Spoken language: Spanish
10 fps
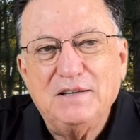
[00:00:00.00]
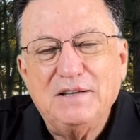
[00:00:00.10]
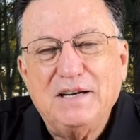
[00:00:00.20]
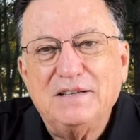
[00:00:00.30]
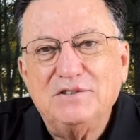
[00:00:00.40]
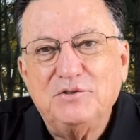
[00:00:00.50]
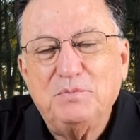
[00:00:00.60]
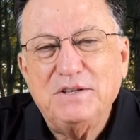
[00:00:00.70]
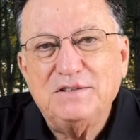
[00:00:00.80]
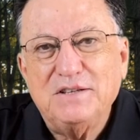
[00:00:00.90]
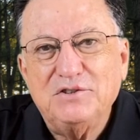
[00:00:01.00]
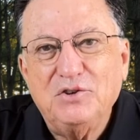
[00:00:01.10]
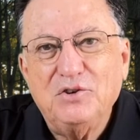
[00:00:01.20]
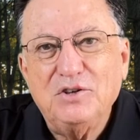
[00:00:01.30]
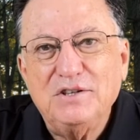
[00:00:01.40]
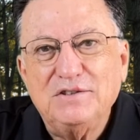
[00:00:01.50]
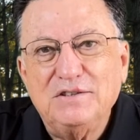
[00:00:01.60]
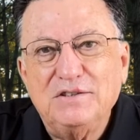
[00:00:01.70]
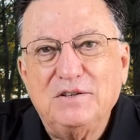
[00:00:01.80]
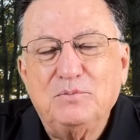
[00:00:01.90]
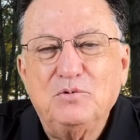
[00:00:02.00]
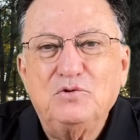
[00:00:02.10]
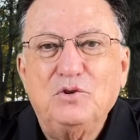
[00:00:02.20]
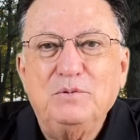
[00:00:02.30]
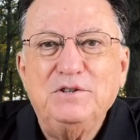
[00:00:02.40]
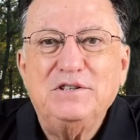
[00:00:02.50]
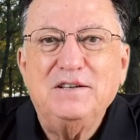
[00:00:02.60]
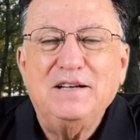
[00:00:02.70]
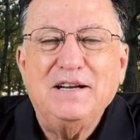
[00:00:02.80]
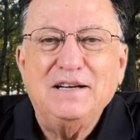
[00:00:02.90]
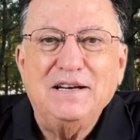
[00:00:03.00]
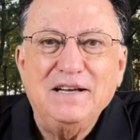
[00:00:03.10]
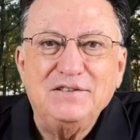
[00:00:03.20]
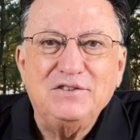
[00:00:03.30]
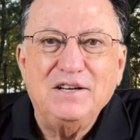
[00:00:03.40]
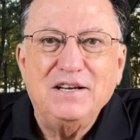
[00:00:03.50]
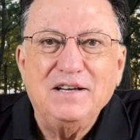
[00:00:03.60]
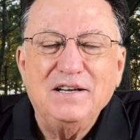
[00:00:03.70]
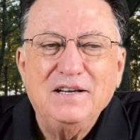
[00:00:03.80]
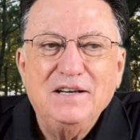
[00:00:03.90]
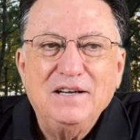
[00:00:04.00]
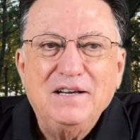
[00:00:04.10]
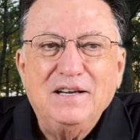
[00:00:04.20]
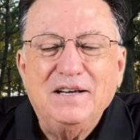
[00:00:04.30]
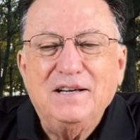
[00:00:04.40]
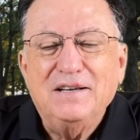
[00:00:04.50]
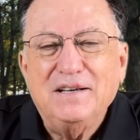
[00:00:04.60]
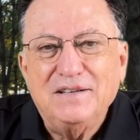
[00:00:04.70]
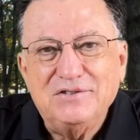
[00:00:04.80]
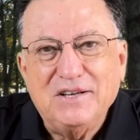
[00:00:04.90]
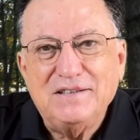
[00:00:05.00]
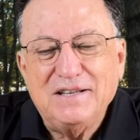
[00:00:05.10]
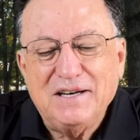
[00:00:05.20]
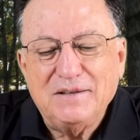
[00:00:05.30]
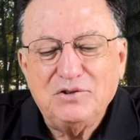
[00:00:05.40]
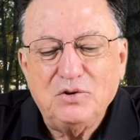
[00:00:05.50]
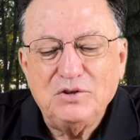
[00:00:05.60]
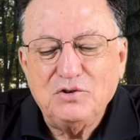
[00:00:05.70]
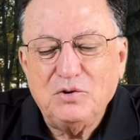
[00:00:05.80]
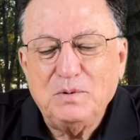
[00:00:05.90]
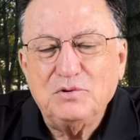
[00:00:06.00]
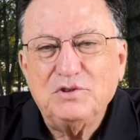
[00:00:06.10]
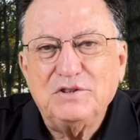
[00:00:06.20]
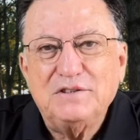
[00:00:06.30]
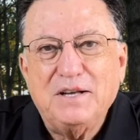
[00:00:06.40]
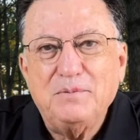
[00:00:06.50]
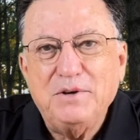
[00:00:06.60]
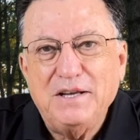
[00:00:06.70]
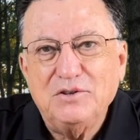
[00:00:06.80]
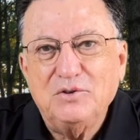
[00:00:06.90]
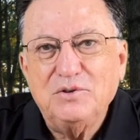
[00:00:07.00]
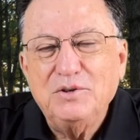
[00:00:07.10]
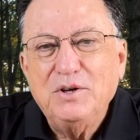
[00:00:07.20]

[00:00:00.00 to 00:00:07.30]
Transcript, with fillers: de las dispensaciones, desde el punto de vista de la iglesia, eh, etcétera. Todo eso lo vamos a estar viendo.